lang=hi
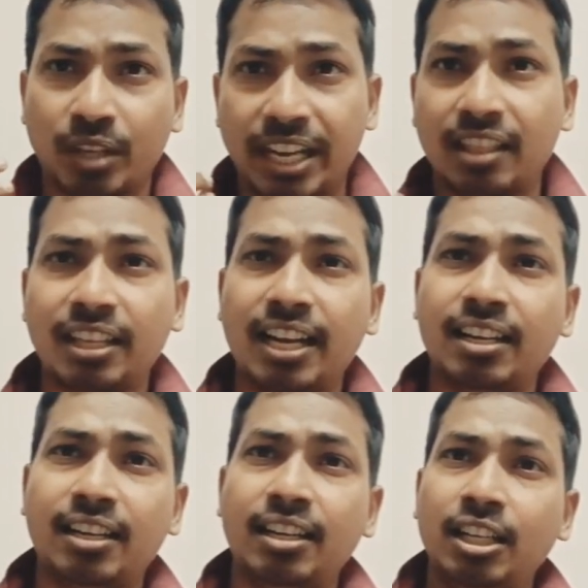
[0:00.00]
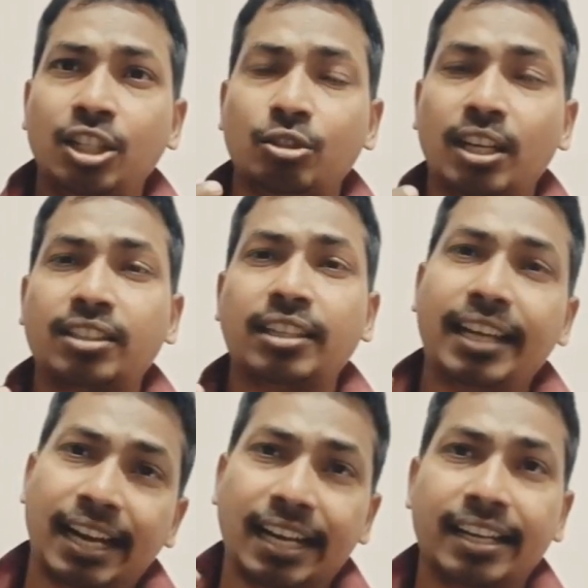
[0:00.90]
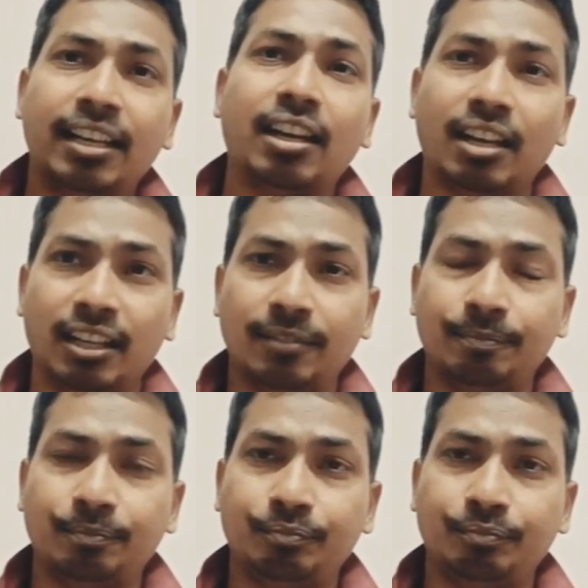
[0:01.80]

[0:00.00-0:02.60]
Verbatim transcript: खेलता है ना तो लगता है हाँ खेल रहा है